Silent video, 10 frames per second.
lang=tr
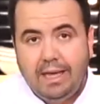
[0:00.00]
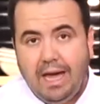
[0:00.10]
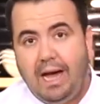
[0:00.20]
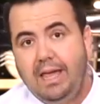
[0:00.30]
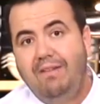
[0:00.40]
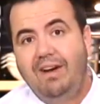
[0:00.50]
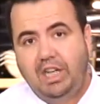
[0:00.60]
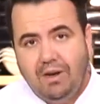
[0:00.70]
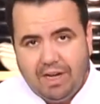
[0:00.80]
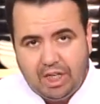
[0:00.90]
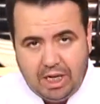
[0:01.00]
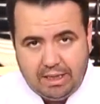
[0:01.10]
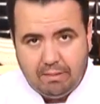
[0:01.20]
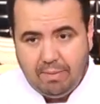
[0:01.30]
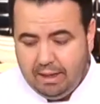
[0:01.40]
yağı yavaş yavaş
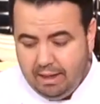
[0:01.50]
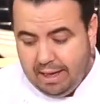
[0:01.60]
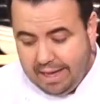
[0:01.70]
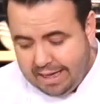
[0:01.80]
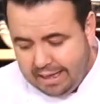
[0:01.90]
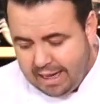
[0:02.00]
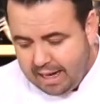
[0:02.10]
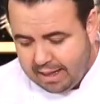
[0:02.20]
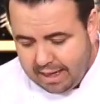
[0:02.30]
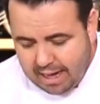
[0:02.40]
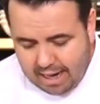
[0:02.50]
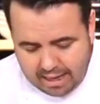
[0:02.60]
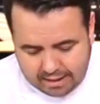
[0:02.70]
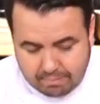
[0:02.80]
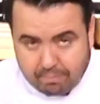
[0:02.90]
yedirmek. İki tane yağ
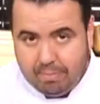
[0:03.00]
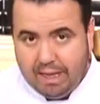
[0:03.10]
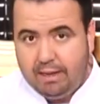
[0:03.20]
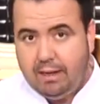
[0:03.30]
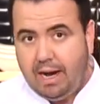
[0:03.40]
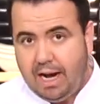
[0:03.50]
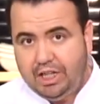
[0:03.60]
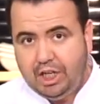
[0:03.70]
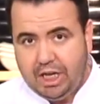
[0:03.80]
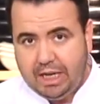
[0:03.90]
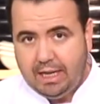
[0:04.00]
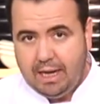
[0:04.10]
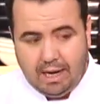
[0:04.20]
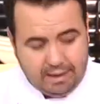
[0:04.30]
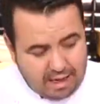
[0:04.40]
aldım. Bir ayçiçek
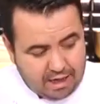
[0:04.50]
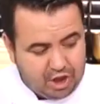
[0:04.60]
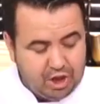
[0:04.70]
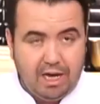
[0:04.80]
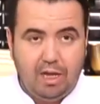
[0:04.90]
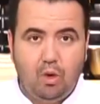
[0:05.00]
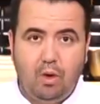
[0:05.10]
yağı daha açık renkte